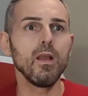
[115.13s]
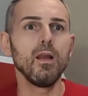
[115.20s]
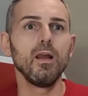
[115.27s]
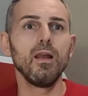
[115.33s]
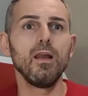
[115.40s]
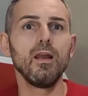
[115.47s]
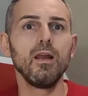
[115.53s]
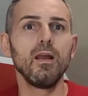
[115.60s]

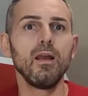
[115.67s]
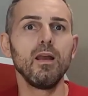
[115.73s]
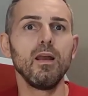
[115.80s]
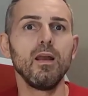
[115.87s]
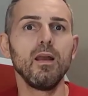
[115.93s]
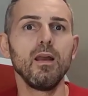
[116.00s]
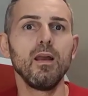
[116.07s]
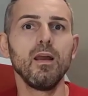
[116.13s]

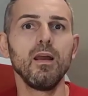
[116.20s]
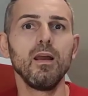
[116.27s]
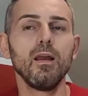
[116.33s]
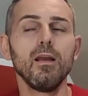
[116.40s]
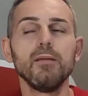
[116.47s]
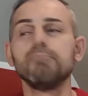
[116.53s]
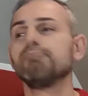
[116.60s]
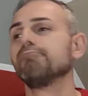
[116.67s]

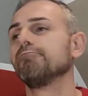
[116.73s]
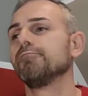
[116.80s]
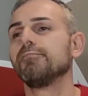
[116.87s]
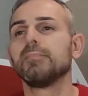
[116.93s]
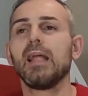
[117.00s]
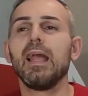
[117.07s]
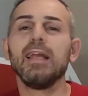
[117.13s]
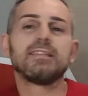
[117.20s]
Eh,
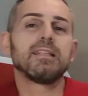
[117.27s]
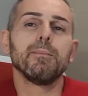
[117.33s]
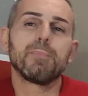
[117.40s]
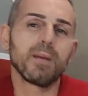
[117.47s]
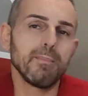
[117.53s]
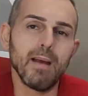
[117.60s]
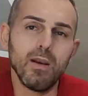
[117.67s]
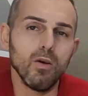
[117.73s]
è
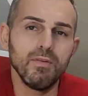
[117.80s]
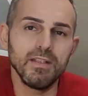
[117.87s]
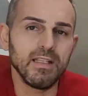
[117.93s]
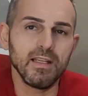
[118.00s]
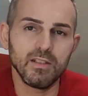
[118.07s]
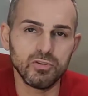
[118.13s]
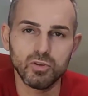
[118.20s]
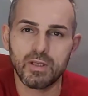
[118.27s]
sempre bello
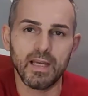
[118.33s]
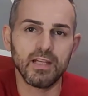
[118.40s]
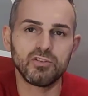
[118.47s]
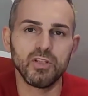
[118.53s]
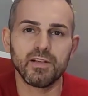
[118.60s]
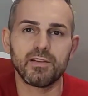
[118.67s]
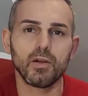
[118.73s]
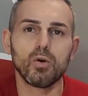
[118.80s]
vedere giocare
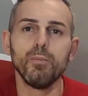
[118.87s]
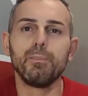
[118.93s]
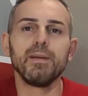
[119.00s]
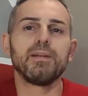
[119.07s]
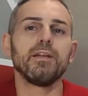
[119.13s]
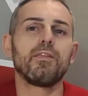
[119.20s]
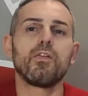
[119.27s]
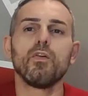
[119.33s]
certe
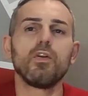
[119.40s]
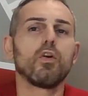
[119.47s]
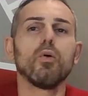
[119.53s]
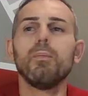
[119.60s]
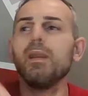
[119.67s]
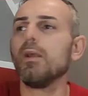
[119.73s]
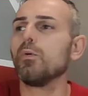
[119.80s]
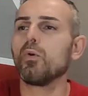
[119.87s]
competizioni
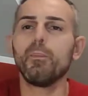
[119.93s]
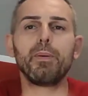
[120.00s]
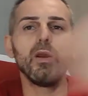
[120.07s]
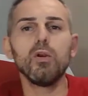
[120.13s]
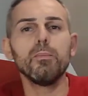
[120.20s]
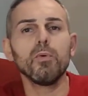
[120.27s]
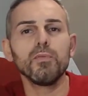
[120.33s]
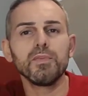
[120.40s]
come l'Europeo,
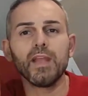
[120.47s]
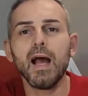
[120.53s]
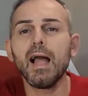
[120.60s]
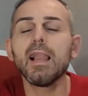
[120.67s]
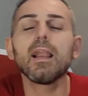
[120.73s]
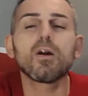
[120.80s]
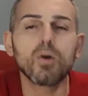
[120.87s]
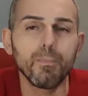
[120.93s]
il
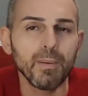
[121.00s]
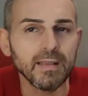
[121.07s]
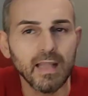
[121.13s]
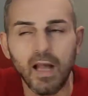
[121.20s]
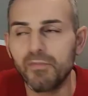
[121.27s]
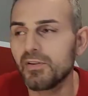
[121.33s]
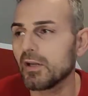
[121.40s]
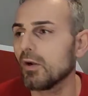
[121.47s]
Mondiale, la Coppa
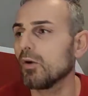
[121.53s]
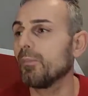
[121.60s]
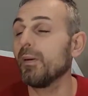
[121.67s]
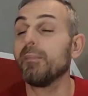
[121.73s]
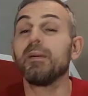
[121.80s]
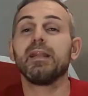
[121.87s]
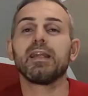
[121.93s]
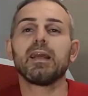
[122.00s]
d'Africa, la Coppa
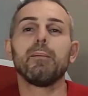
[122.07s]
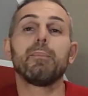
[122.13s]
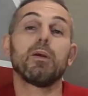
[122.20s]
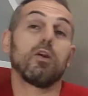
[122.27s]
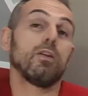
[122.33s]
America, però